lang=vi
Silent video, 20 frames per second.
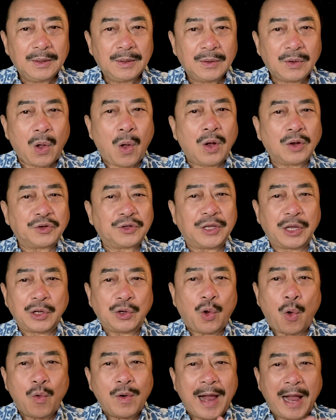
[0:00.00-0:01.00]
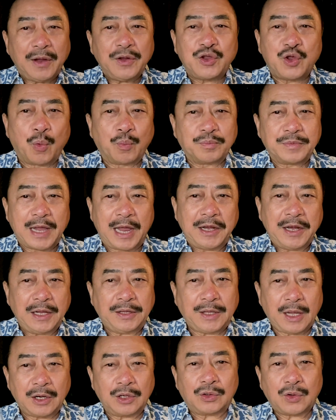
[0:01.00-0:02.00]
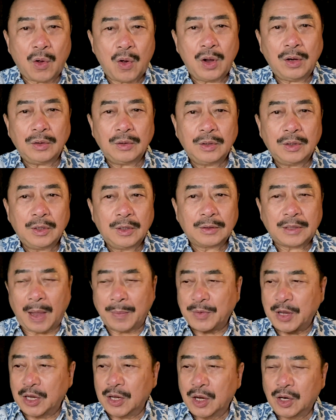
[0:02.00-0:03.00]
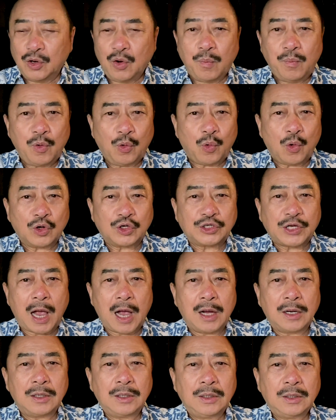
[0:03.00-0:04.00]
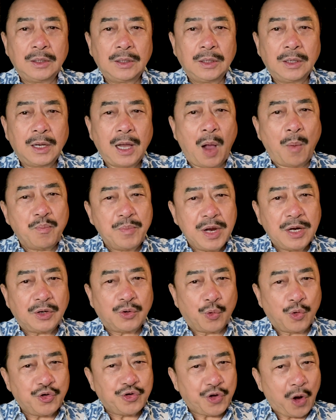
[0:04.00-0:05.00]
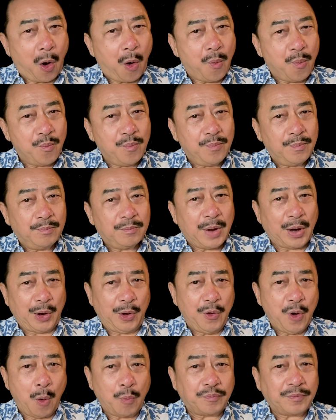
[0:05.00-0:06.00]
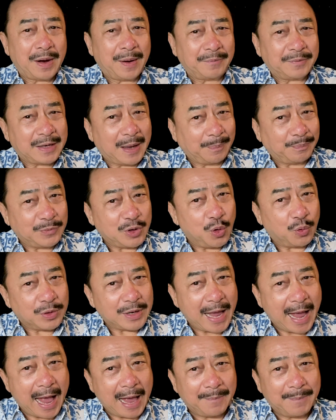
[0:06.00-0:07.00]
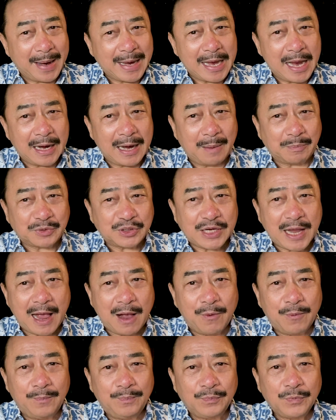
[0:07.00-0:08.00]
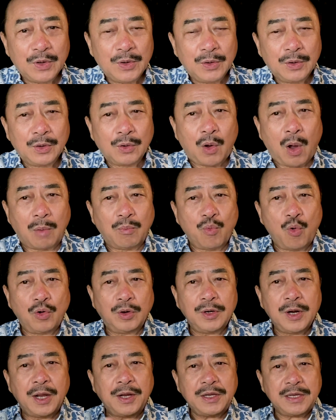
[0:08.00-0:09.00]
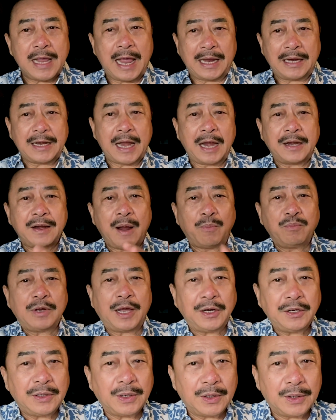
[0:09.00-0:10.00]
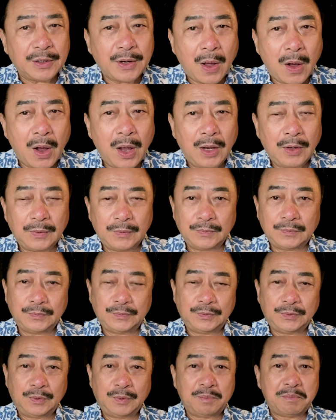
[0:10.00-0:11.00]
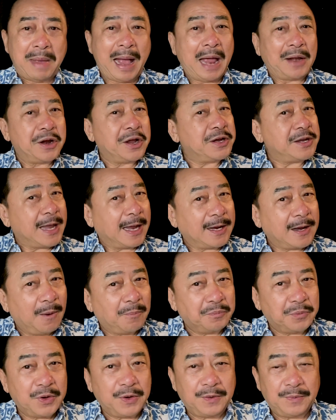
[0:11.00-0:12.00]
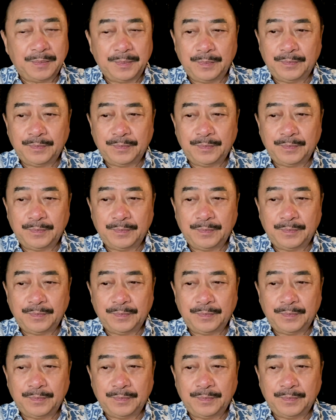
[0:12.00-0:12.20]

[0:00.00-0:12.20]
Con chỉ cố gắng dùng vậy để tự thoát. Tại vì lúc đó con sợ. Không biết rủi trộm mà nó đột nạt nhập vô nhà. Bây giờ làm sao? Con muốn đứng dậy để đóng cánh cửa đó. Mà đứng dậy không được.